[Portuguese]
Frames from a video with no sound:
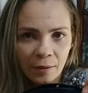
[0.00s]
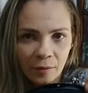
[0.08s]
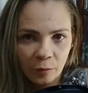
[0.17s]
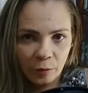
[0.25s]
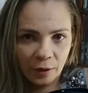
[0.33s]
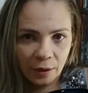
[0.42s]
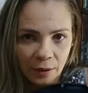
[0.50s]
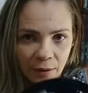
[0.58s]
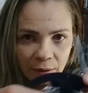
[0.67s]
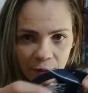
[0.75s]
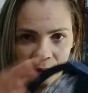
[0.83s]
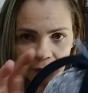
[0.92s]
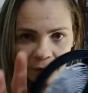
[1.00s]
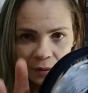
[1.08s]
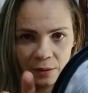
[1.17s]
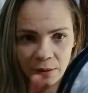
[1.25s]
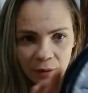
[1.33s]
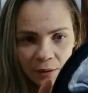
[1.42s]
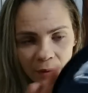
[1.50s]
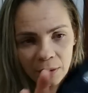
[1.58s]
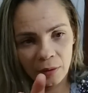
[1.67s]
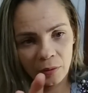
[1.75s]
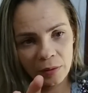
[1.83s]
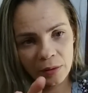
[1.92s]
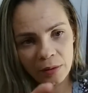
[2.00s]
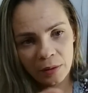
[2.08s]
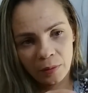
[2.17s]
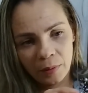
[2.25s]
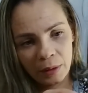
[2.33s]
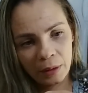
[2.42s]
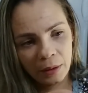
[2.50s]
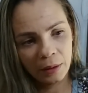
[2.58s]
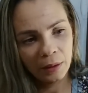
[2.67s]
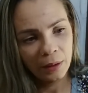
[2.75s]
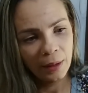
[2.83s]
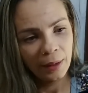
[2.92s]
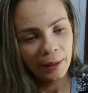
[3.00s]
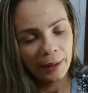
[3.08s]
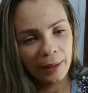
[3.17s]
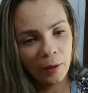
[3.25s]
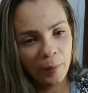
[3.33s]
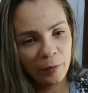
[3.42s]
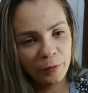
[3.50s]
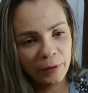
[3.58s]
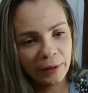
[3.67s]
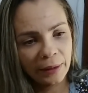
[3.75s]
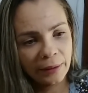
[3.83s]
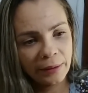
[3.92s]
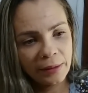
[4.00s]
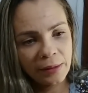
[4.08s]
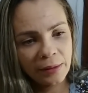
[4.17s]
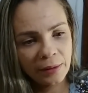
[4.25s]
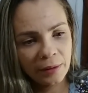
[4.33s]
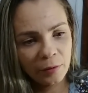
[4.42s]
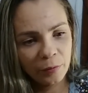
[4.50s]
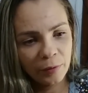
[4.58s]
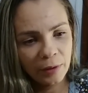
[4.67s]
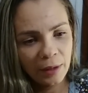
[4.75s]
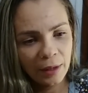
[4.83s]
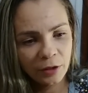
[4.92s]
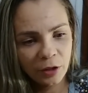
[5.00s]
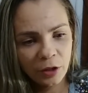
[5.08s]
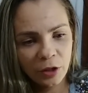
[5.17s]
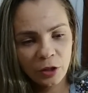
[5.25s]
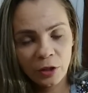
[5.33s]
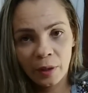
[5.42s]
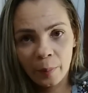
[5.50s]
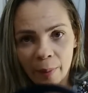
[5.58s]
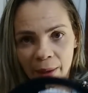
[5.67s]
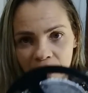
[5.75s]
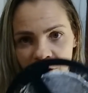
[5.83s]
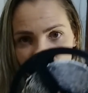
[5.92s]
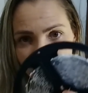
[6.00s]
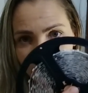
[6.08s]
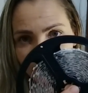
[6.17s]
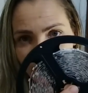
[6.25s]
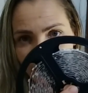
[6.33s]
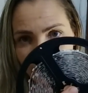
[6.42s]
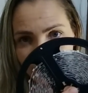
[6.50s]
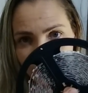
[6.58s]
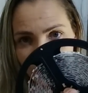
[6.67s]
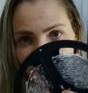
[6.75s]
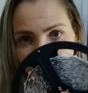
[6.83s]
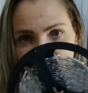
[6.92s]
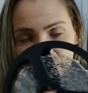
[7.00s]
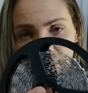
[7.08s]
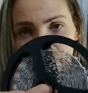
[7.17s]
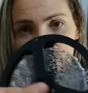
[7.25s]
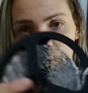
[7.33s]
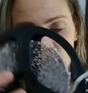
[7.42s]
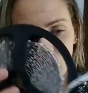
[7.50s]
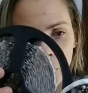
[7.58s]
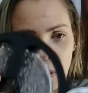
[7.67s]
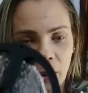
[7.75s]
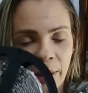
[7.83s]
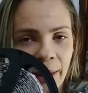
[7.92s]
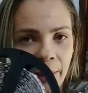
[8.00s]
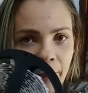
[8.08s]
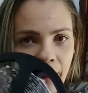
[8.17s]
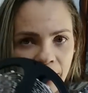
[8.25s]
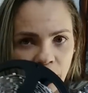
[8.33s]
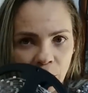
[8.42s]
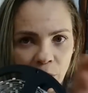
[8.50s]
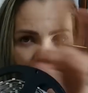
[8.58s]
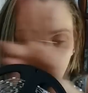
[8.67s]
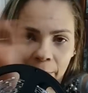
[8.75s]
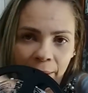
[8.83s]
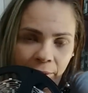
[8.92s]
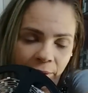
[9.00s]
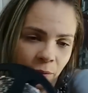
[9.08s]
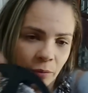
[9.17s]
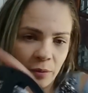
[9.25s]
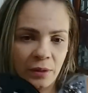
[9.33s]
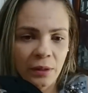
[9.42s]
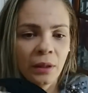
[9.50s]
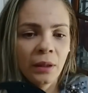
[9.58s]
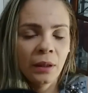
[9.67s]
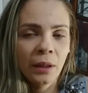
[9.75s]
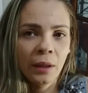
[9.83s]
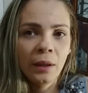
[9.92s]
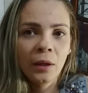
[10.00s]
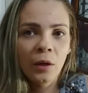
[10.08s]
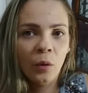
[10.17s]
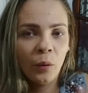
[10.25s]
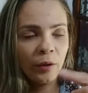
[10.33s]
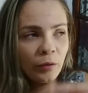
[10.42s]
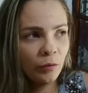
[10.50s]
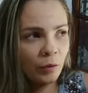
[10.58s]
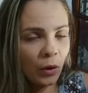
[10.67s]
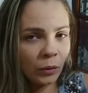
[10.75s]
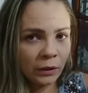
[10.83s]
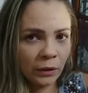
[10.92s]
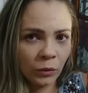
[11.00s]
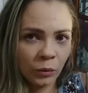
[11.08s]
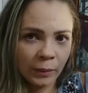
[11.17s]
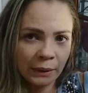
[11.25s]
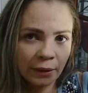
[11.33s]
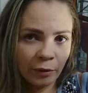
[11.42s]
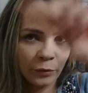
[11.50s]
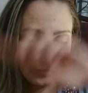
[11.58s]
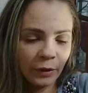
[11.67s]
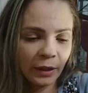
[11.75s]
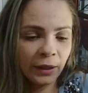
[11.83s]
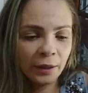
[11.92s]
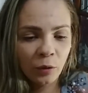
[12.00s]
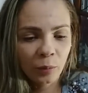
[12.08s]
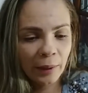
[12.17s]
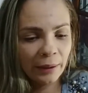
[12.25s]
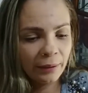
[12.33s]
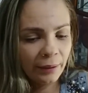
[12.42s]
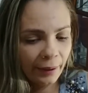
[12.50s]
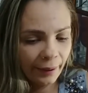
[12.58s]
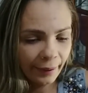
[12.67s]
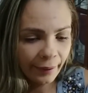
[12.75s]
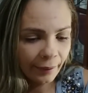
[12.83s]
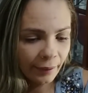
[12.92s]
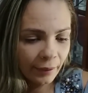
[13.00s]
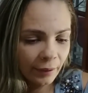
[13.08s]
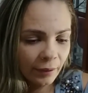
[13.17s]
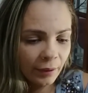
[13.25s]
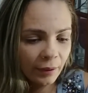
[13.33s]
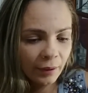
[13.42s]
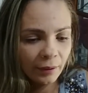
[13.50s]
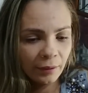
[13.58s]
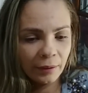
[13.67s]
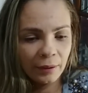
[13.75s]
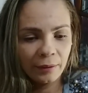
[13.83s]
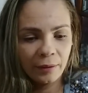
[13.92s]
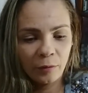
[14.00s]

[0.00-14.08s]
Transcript: Vem nesse negocinho aqui. Ela é uma fita adesiva, a gente tira a parte de trás dela e pode colocar embaixo de um armário da cozinha ou em volta de uma TV, de uma tela, né?